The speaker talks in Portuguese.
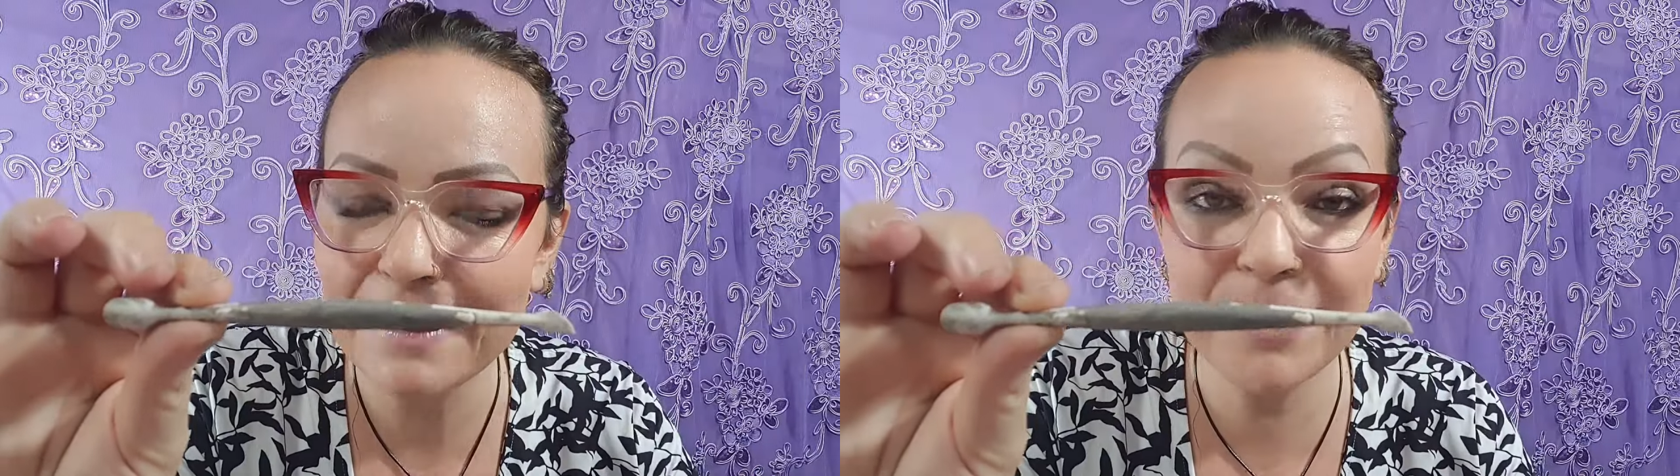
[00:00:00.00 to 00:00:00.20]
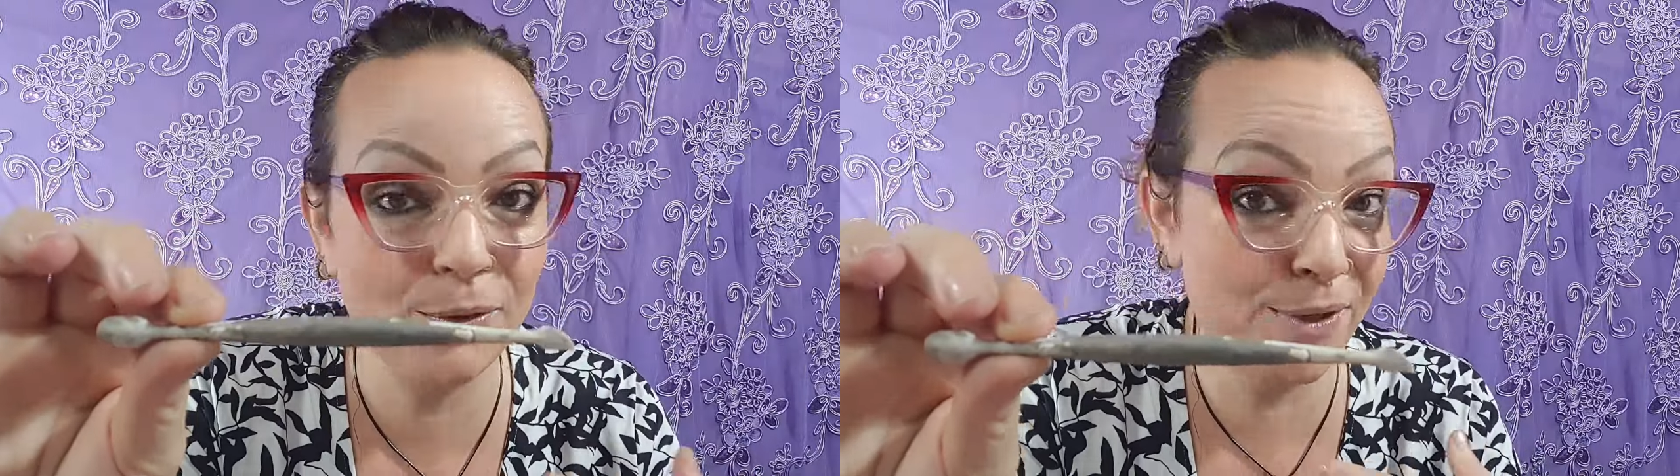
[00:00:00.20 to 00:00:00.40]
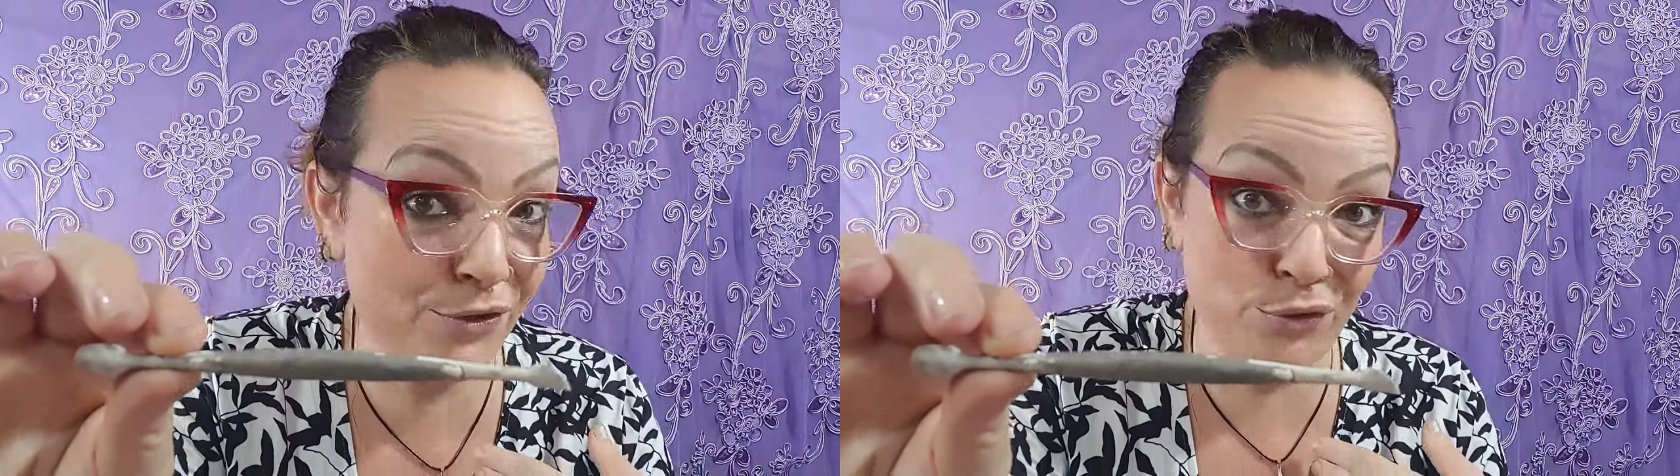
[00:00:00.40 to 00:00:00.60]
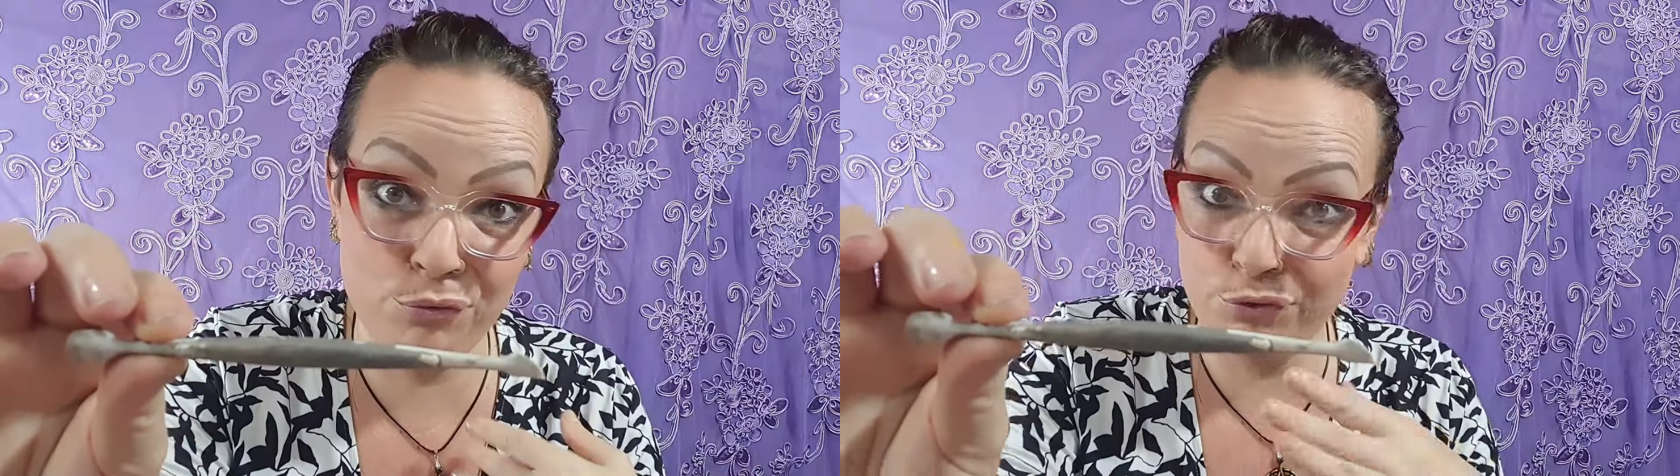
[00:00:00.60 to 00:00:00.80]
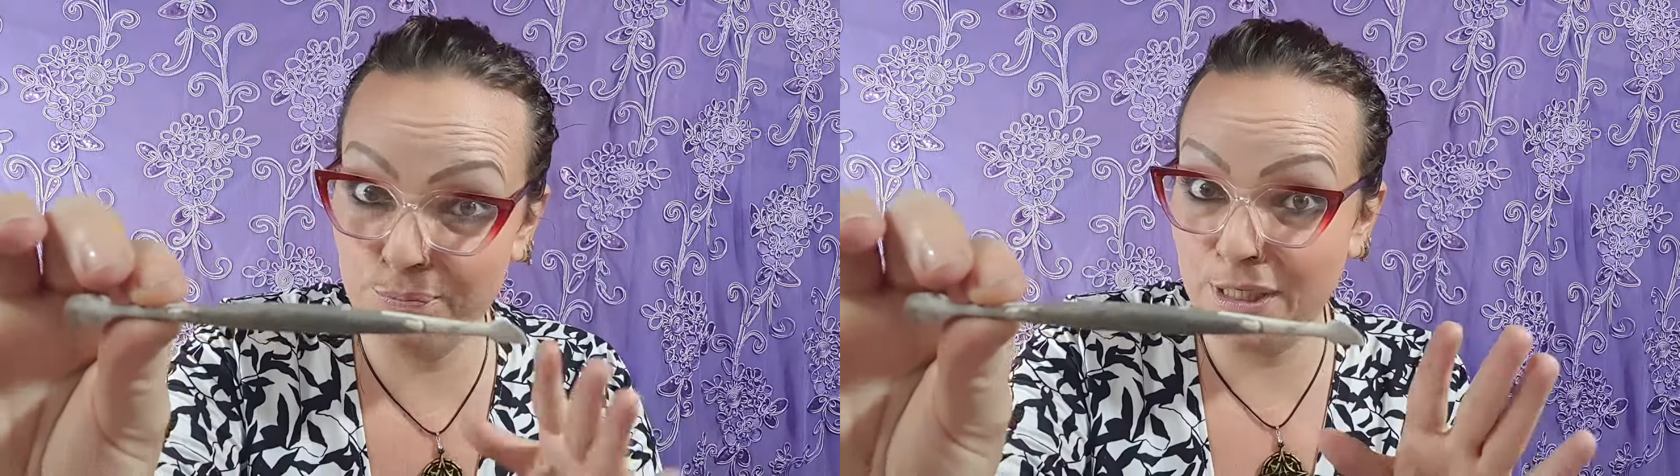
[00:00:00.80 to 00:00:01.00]
Pelo menos eu
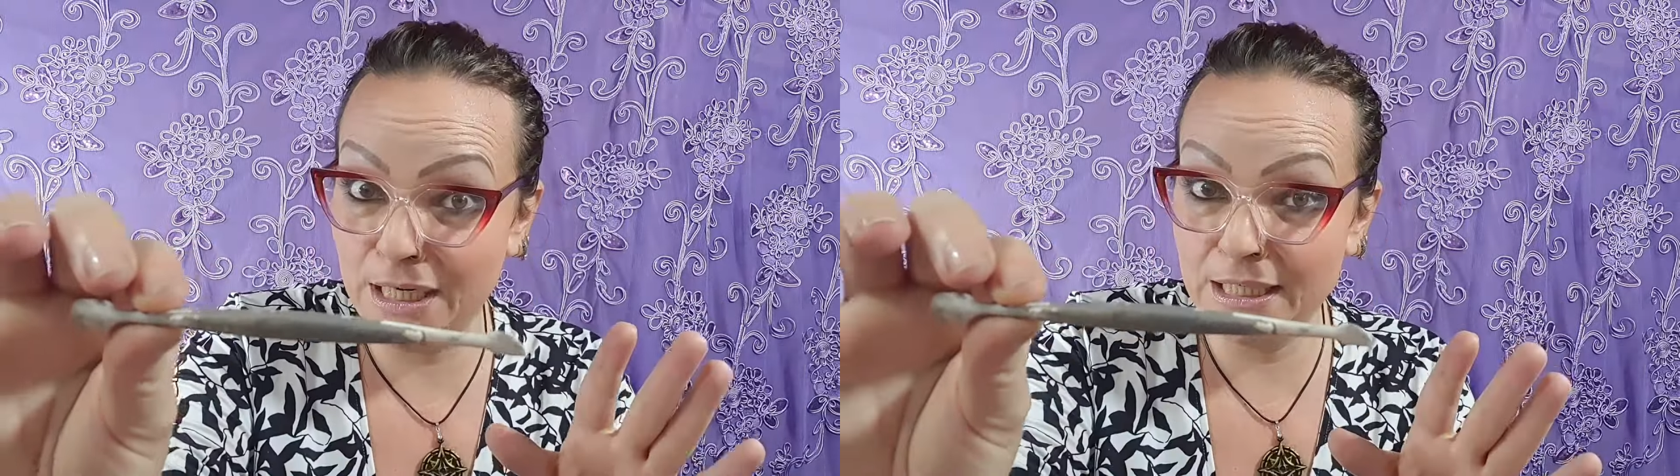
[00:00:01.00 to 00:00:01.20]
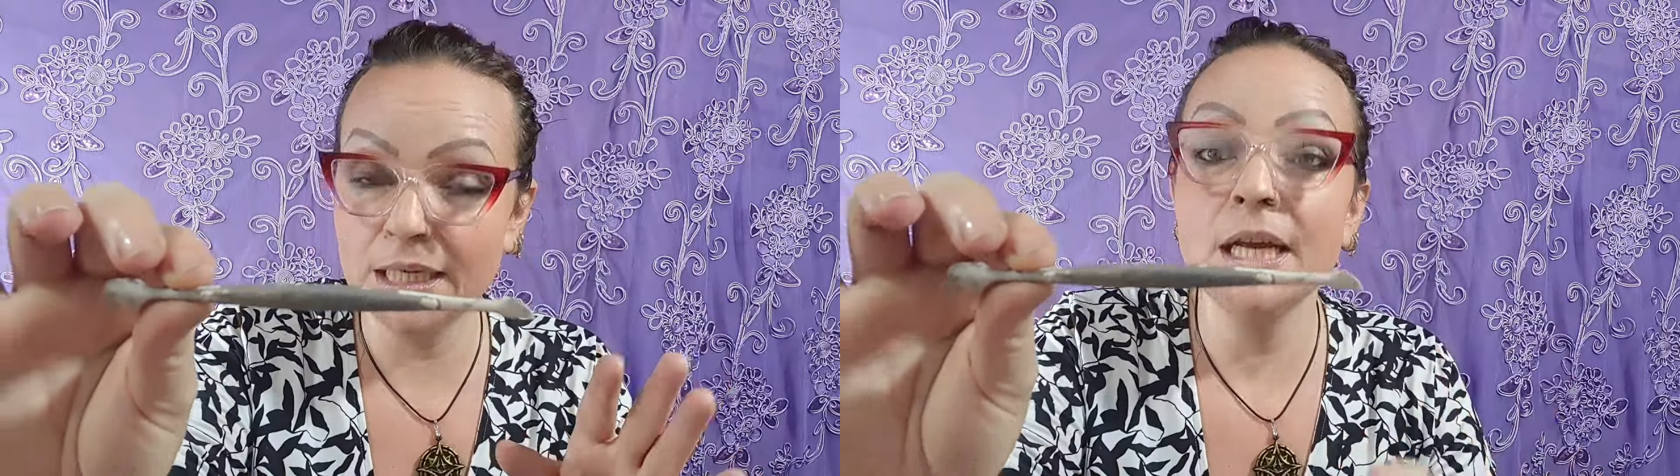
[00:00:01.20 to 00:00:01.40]
não uso pra nada.